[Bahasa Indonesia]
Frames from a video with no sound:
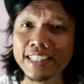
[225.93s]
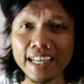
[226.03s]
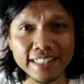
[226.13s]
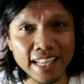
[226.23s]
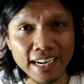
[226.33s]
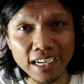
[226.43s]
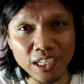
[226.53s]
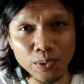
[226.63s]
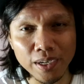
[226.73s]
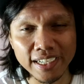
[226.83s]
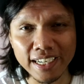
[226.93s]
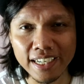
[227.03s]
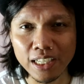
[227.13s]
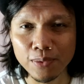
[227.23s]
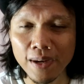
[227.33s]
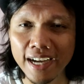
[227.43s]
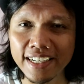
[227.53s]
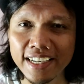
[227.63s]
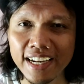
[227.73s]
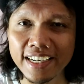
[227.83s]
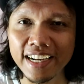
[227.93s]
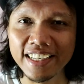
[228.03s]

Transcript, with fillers: di antara kedua nada itu ada nada